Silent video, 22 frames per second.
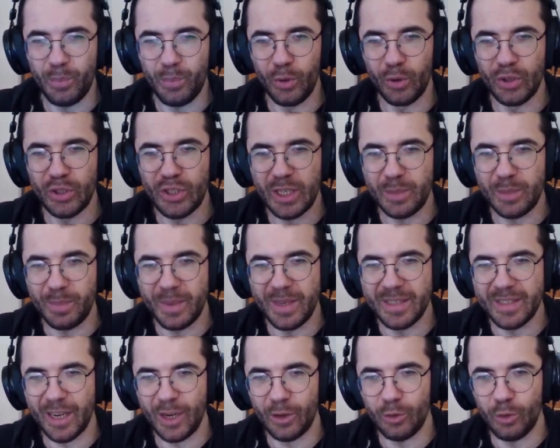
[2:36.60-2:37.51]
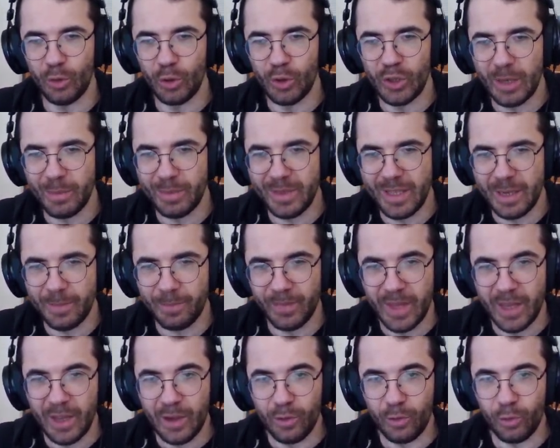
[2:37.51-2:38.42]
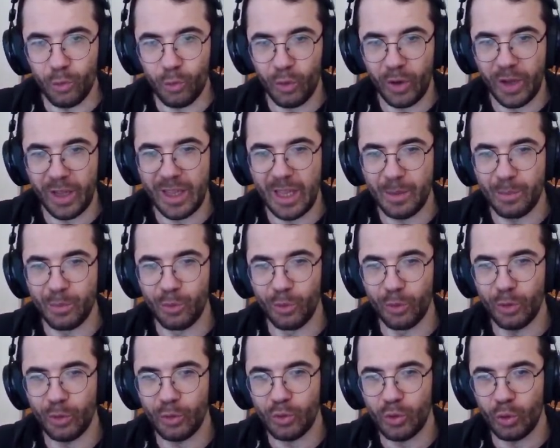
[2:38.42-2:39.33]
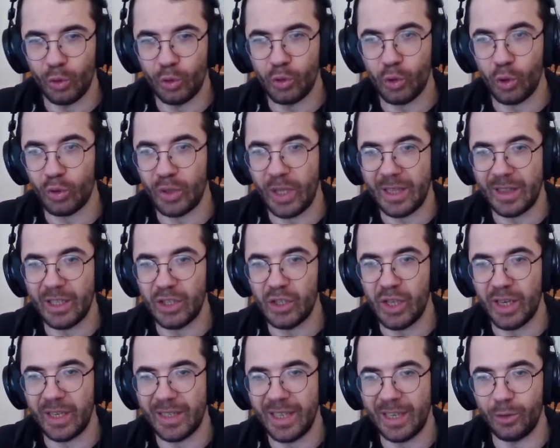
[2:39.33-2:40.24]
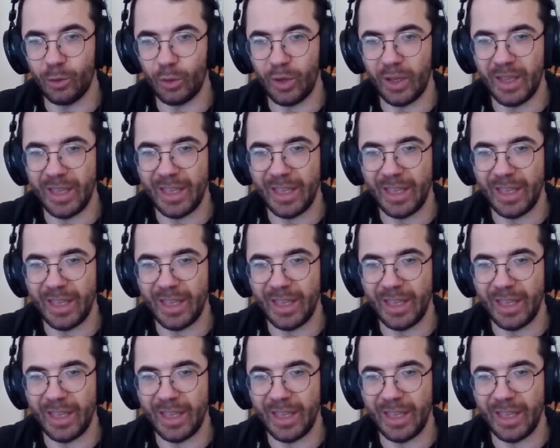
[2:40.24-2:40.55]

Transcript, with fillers: ponçik bir insana dönüşebilirim. Oraya da abone olun çünkü çok tatlı içerikler de oraya da